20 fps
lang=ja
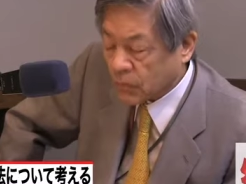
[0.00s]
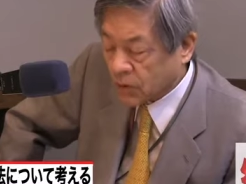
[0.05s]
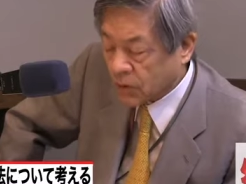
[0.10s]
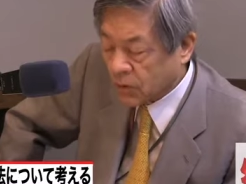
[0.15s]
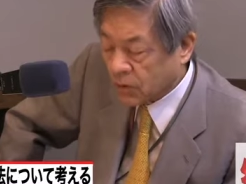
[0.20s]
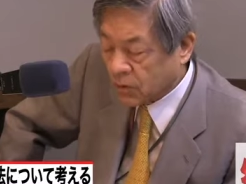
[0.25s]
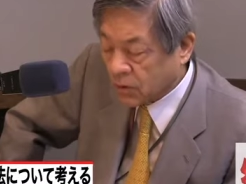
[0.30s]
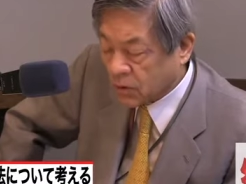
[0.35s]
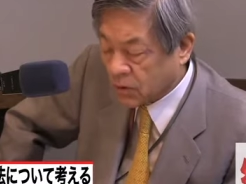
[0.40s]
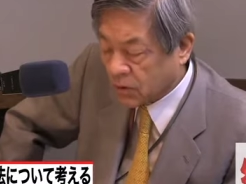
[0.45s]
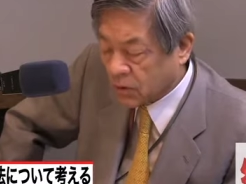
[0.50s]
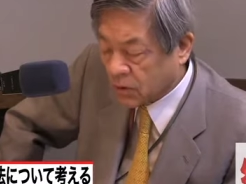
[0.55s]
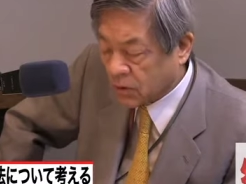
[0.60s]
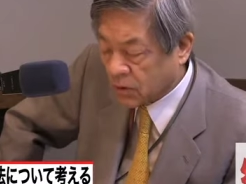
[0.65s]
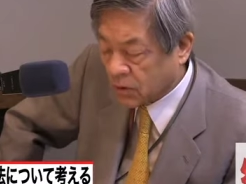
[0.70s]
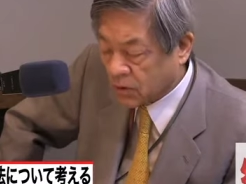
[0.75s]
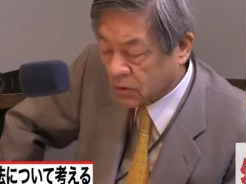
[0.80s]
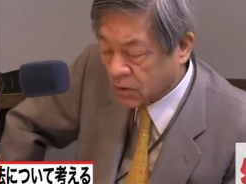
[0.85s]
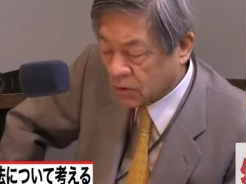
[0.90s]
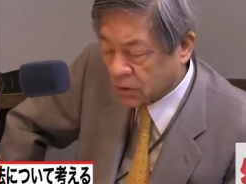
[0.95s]
い
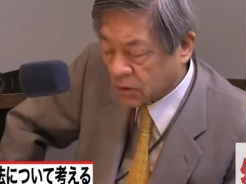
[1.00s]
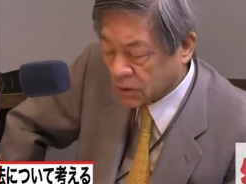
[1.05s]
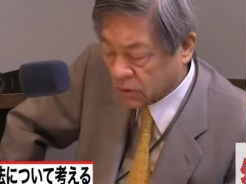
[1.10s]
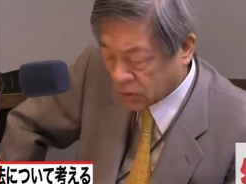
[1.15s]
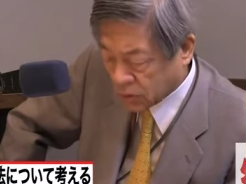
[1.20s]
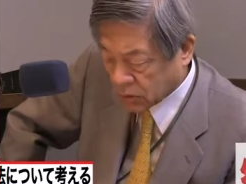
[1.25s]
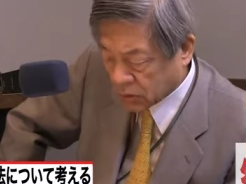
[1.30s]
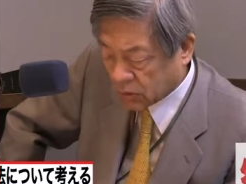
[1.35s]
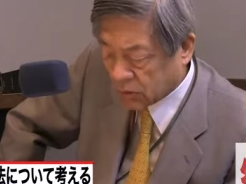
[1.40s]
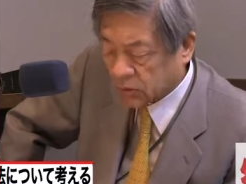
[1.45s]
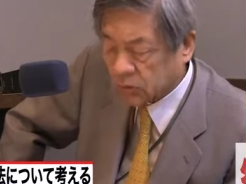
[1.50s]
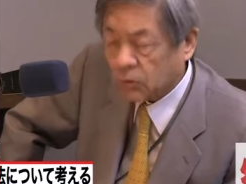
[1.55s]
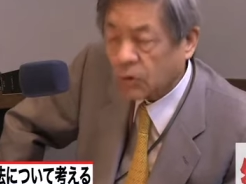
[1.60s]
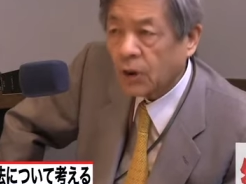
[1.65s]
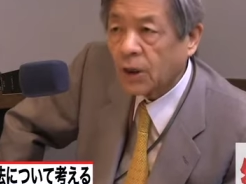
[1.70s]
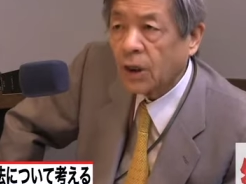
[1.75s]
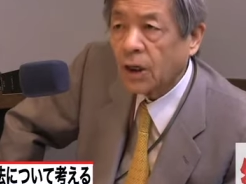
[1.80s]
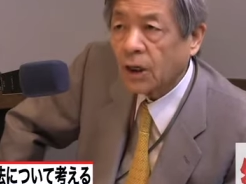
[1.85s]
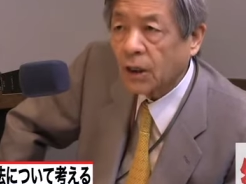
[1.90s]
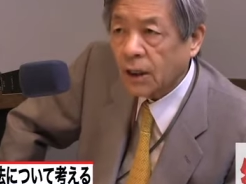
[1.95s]
うこの
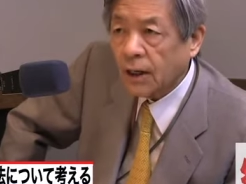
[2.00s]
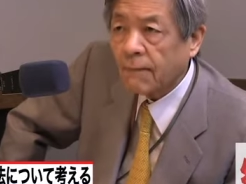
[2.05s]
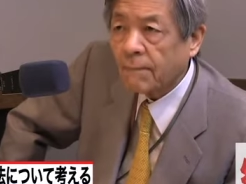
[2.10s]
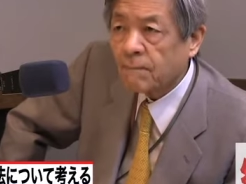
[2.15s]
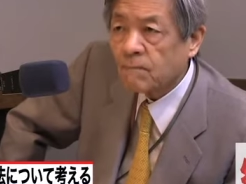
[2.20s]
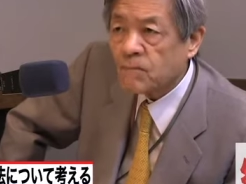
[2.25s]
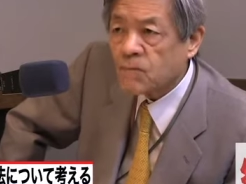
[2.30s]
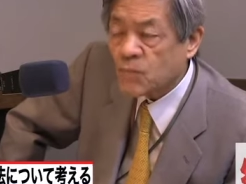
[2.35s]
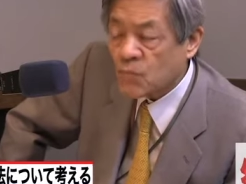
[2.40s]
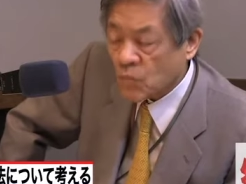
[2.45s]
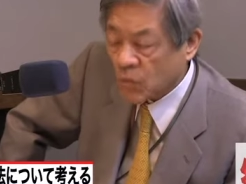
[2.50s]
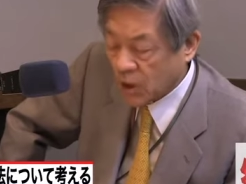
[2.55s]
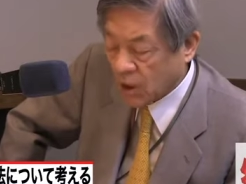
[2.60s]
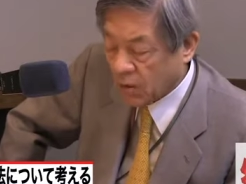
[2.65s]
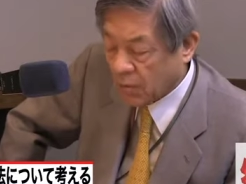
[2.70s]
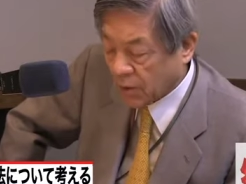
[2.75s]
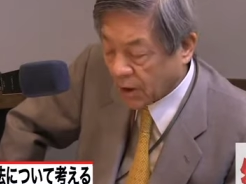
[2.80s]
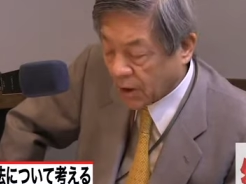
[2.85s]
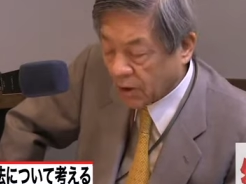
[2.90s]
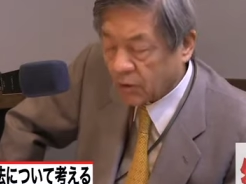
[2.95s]
声がね
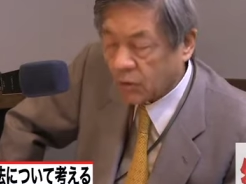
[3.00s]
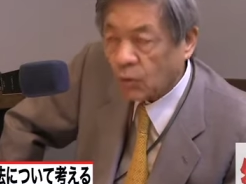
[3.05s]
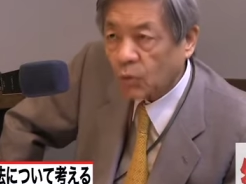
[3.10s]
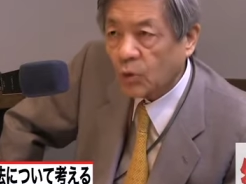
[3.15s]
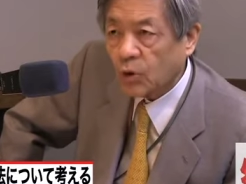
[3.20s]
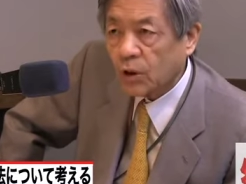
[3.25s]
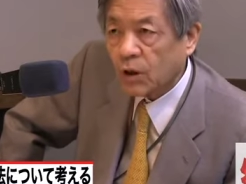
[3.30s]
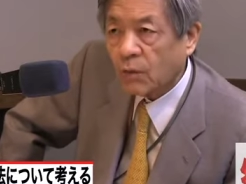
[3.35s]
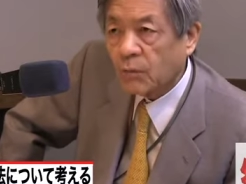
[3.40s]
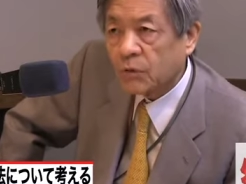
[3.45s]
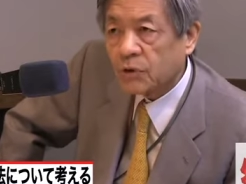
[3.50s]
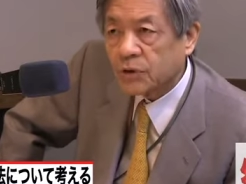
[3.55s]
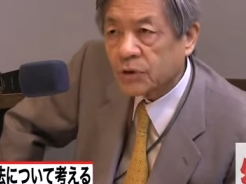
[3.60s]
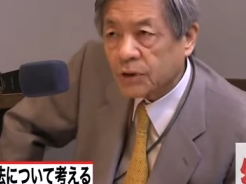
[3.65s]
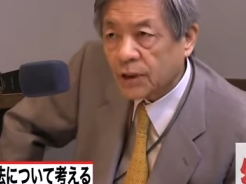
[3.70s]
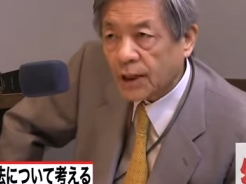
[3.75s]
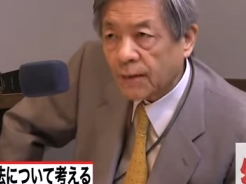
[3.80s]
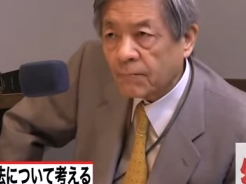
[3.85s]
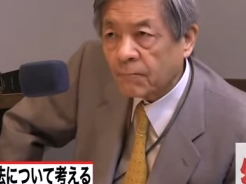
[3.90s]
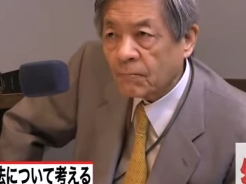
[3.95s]
今だと多いかもし
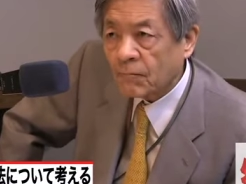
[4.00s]
れない。